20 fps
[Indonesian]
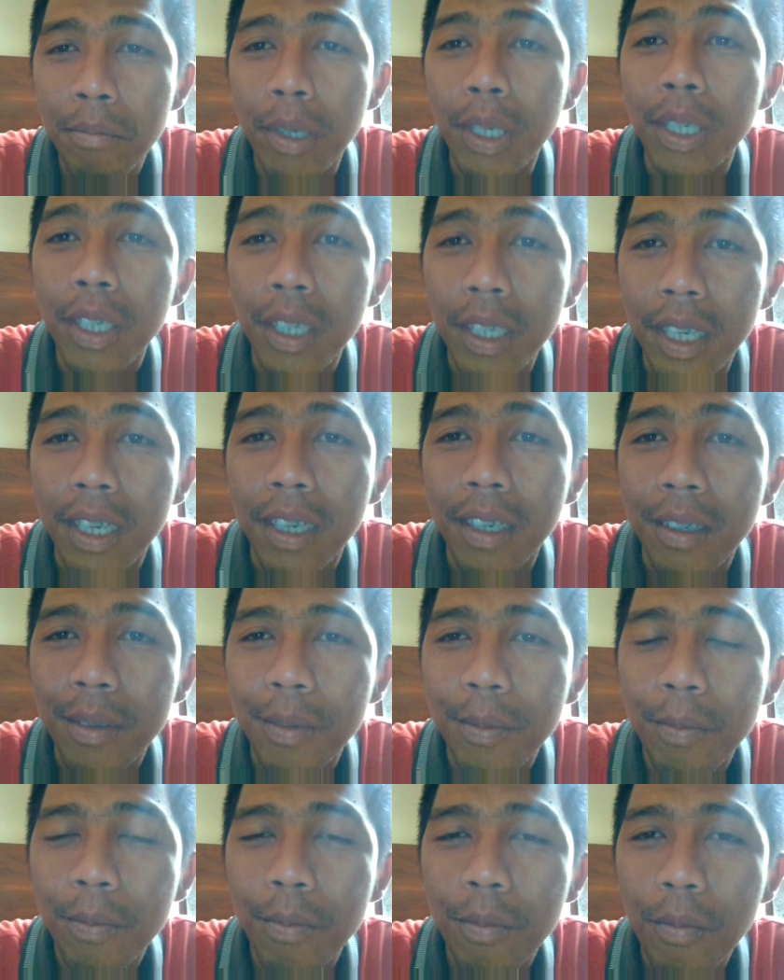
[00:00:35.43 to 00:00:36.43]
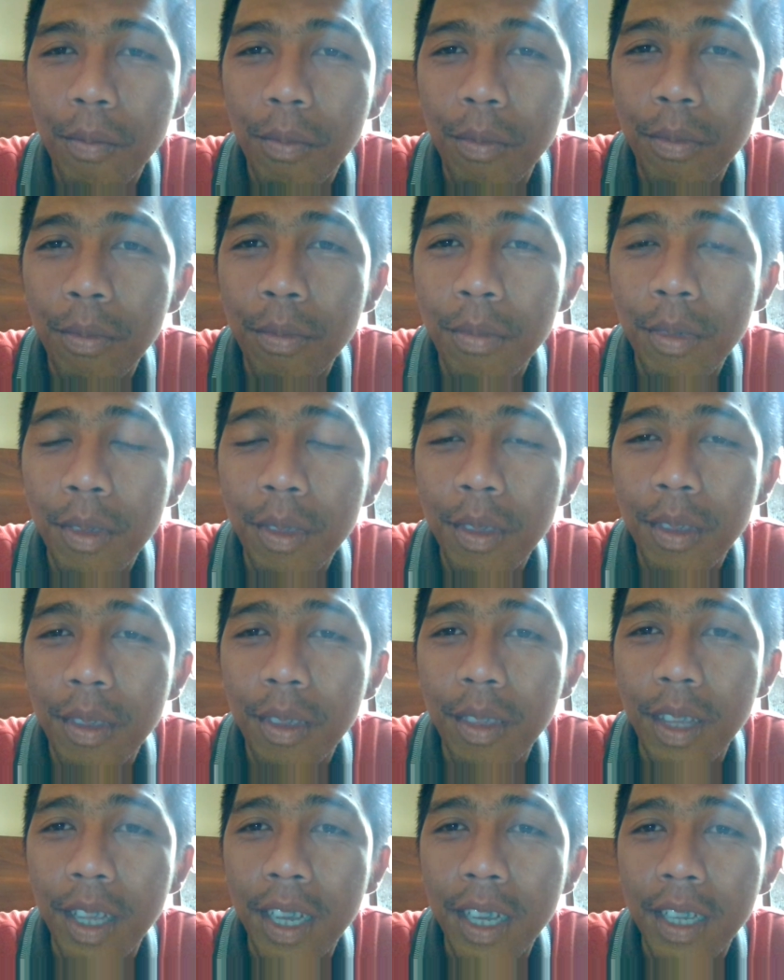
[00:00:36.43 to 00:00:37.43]
bagikan.
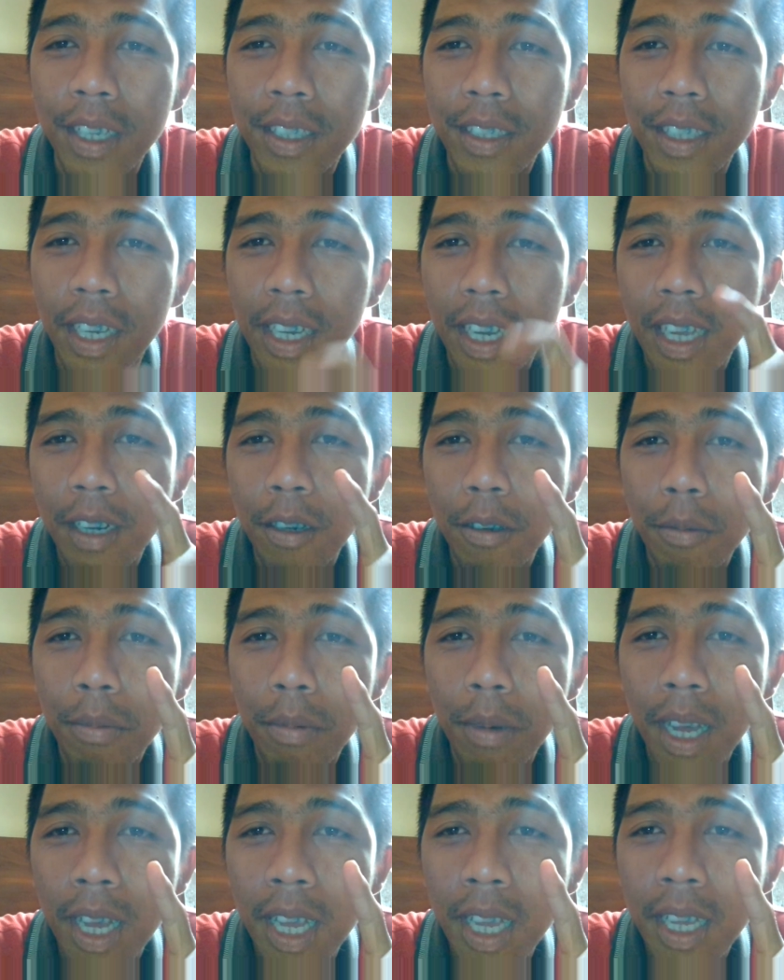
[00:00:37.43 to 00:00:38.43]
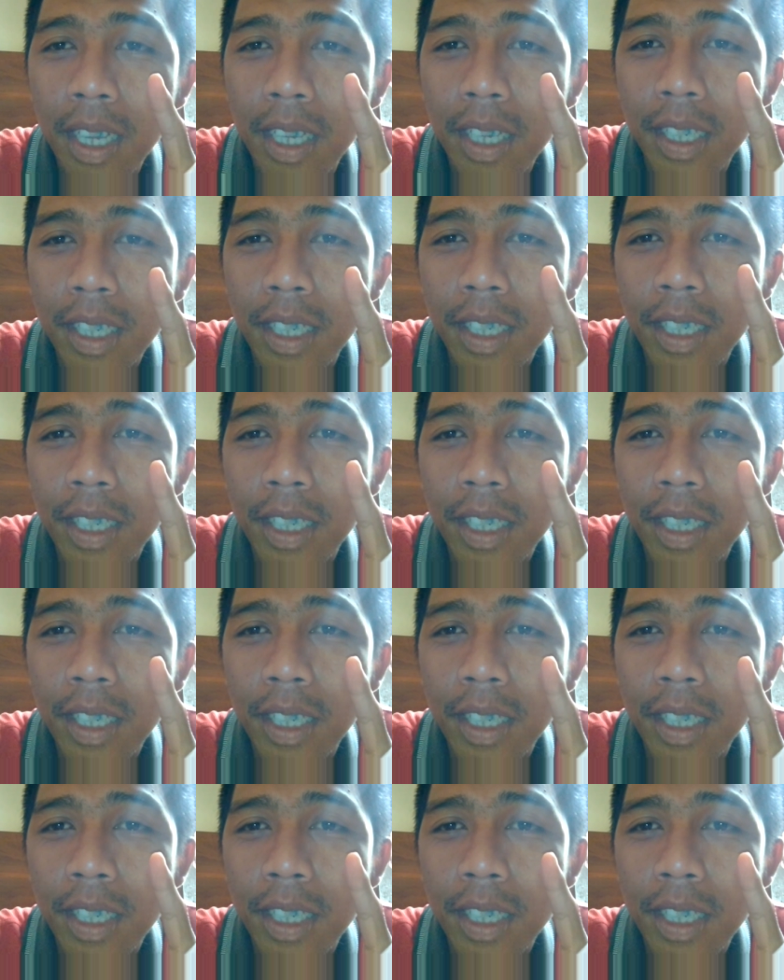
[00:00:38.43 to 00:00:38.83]
Nah, jangan lupa